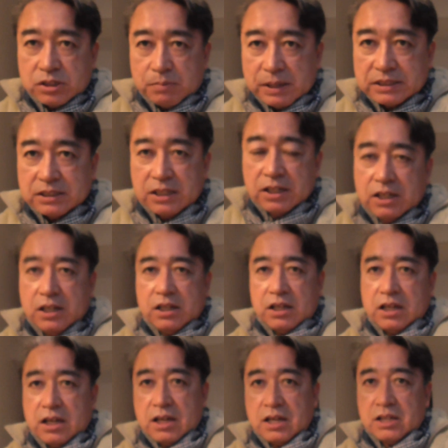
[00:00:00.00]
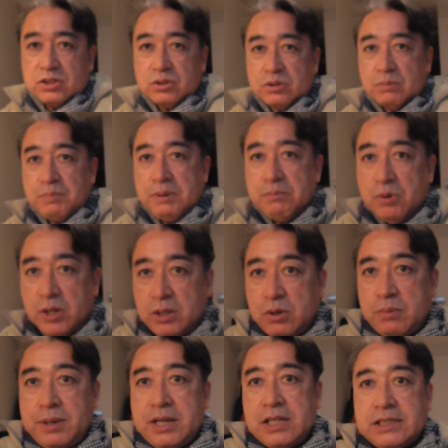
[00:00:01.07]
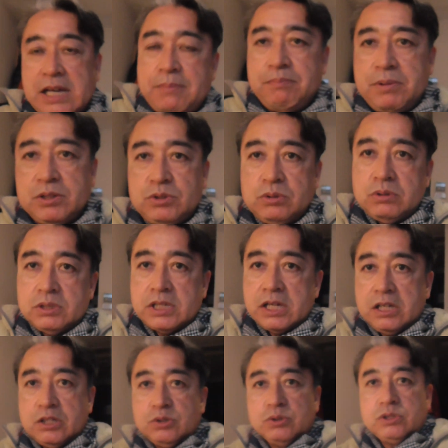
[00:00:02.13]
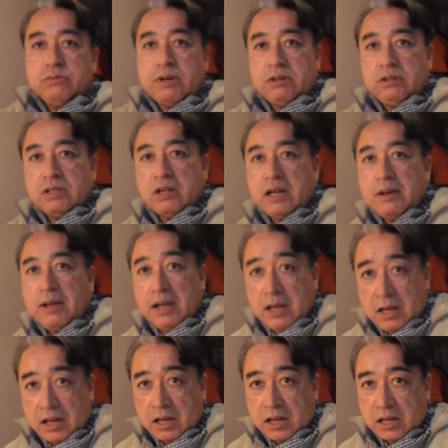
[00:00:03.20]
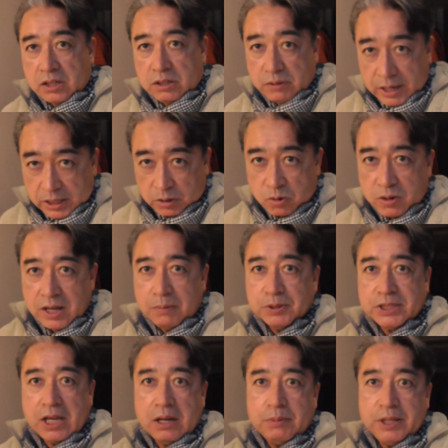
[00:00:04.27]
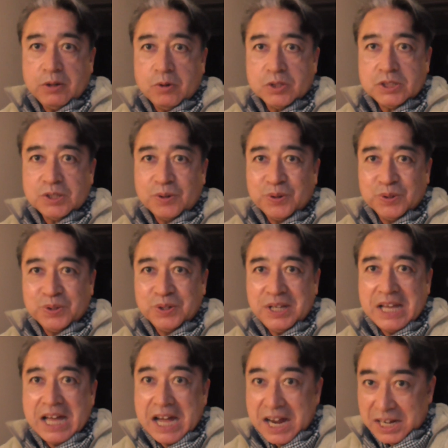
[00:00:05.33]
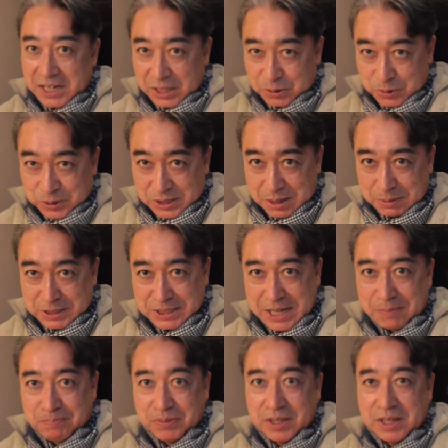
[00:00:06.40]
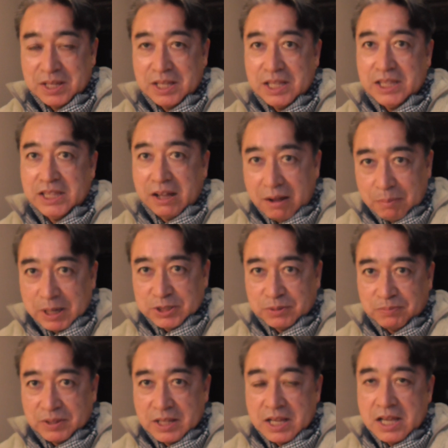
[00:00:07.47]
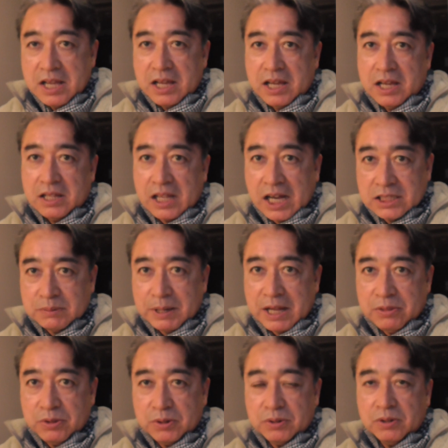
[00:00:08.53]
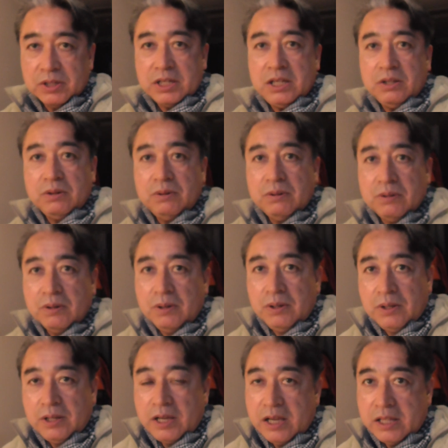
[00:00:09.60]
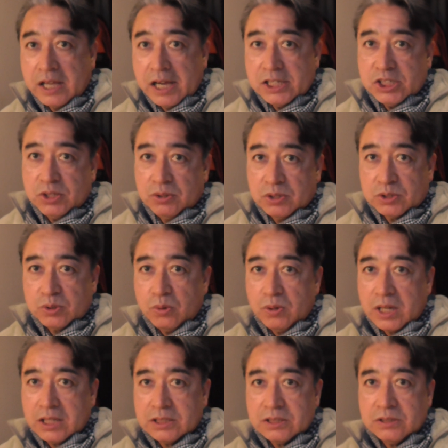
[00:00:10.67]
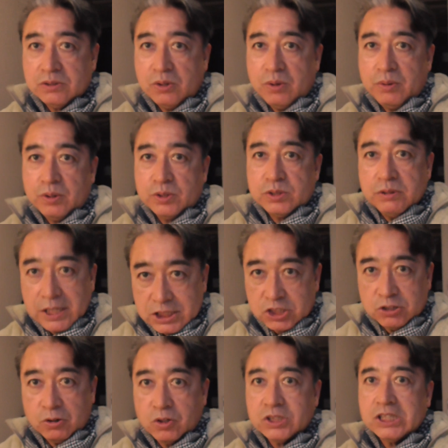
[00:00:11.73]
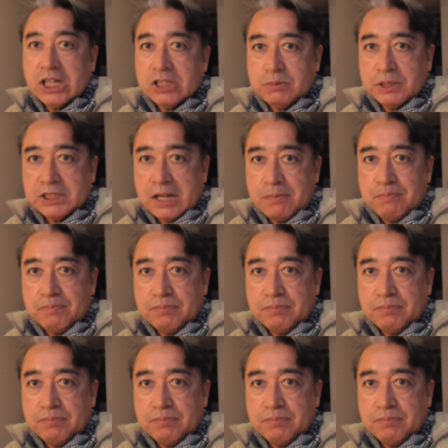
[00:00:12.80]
します。えー、ちょっとピンボケでごめんなさい。ちょっと最近調子悪いんだね。えー、というわけで今回も最後までご視聴本当にありがとうございました。マバージョン、え中島監督の昨日の、え第1クール総括を詳しくお伝えしました。